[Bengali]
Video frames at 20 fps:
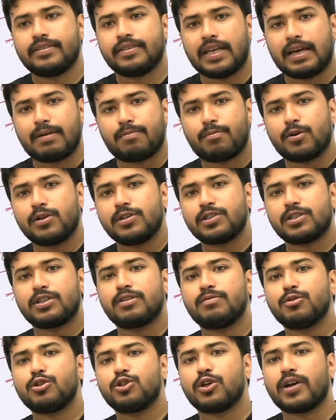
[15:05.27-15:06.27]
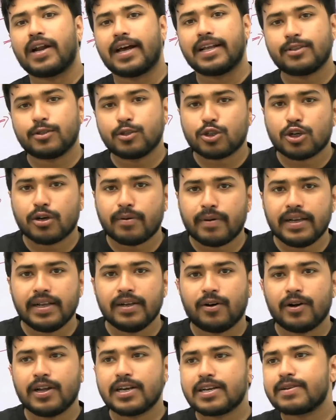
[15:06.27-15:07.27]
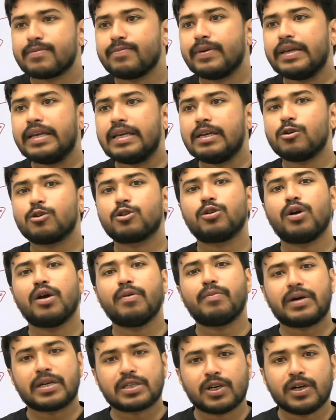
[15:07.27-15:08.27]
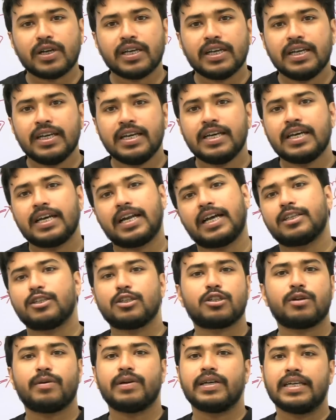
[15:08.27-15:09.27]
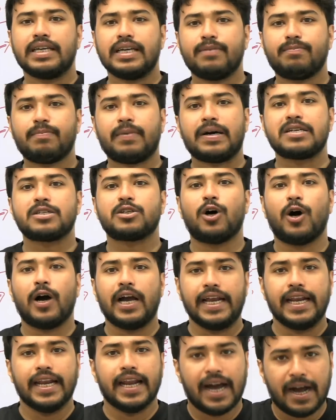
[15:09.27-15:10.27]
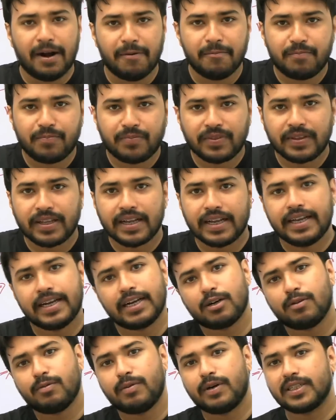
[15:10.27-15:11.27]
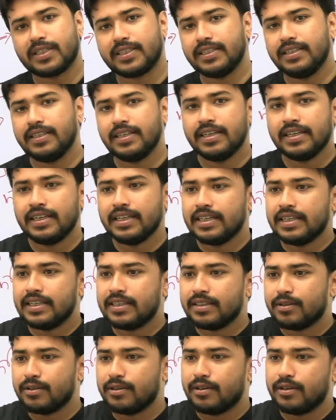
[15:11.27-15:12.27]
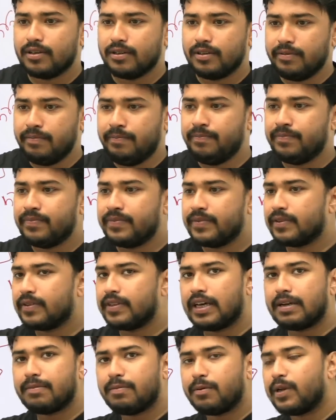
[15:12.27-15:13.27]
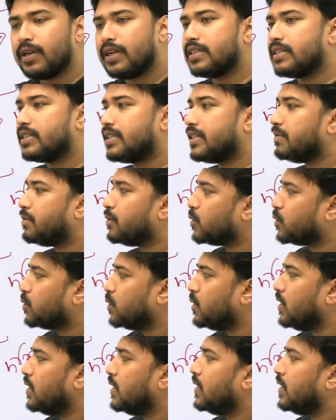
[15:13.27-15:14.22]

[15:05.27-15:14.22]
তারপরে স্টেপ হচ্ছে রাজ্যসভায় অনেক বিল লোকসভায় পাস হয় রাজ্যসভায় গিয়ে পাস হয় না এরকম আছে তো তারপরের স্টেপ হচ্ছে